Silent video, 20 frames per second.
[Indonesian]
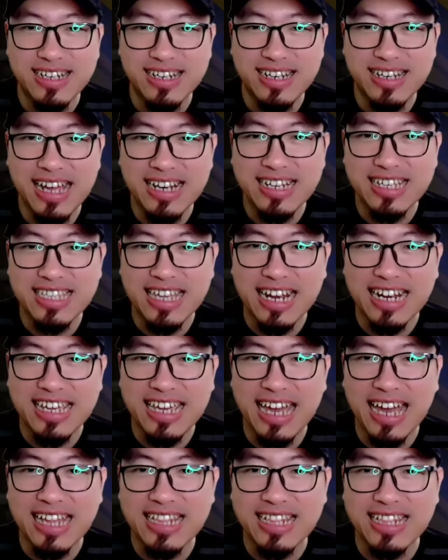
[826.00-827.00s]
Dan kita
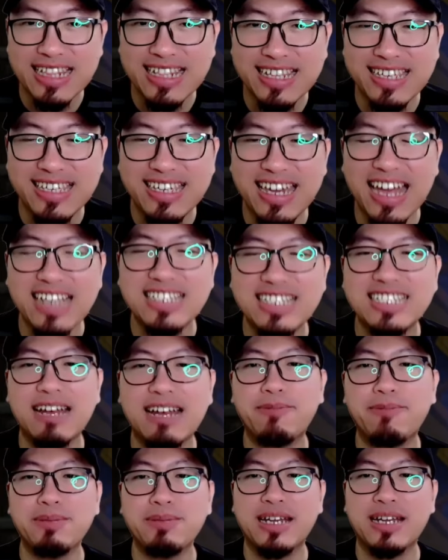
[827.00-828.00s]
lihat, yes
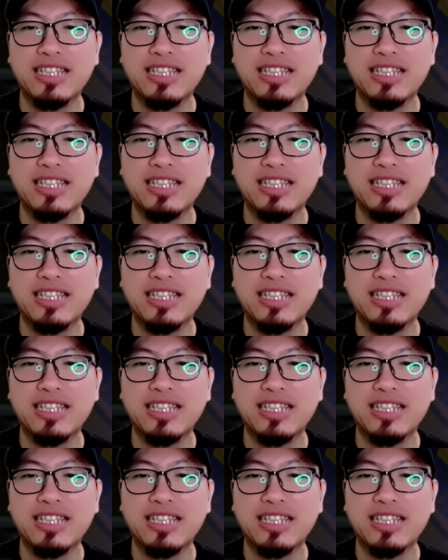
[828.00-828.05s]
dapat